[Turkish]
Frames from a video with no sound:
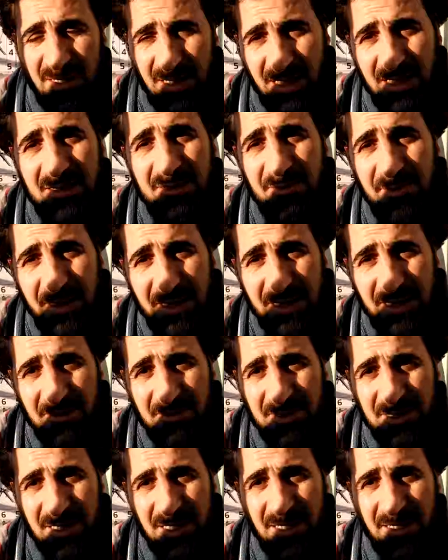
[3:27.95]
etmeyen
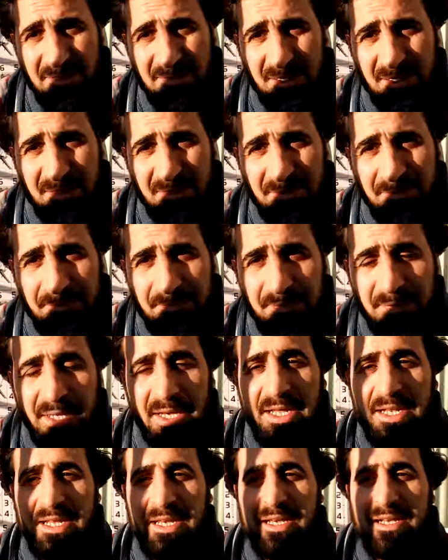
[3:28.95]
kimseler var.
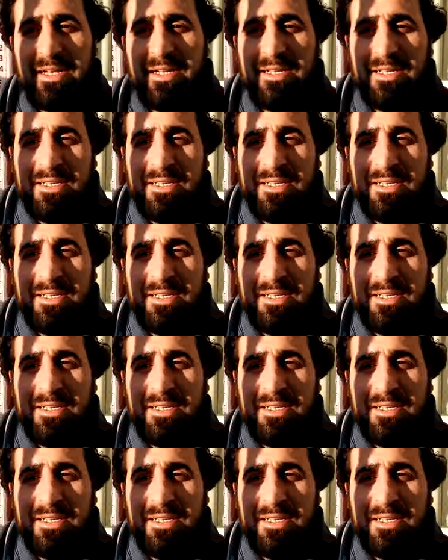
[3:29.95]
Yani